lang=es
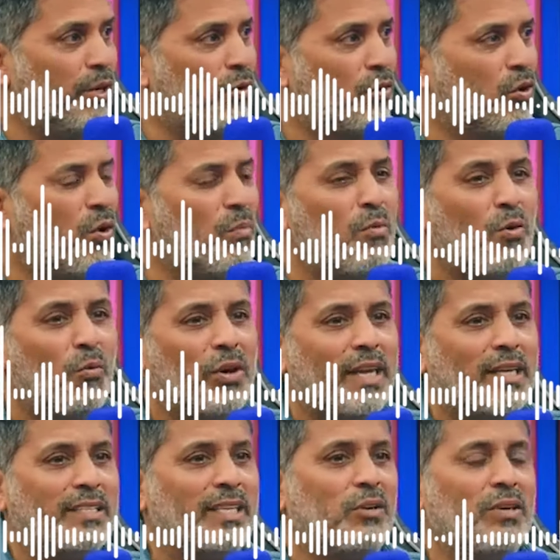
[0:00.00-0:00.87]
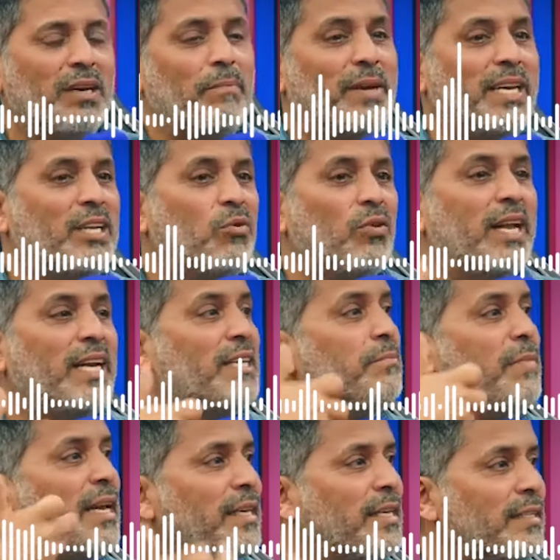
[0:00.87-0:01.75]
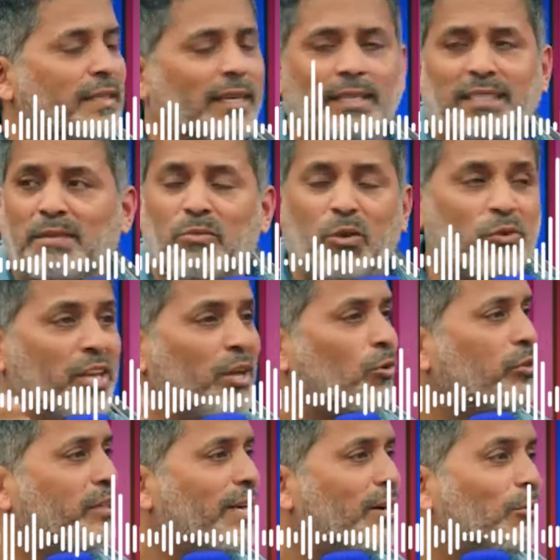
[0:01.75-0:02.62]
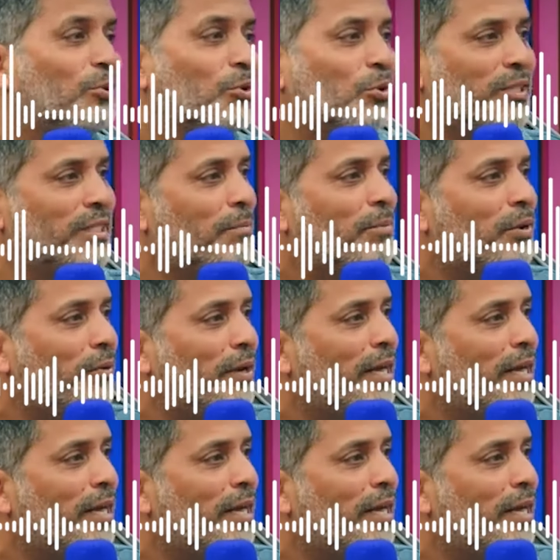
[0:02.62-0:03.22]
Pero ¿cómo voy a hacer una película animalista si me voy a encontrar con todo este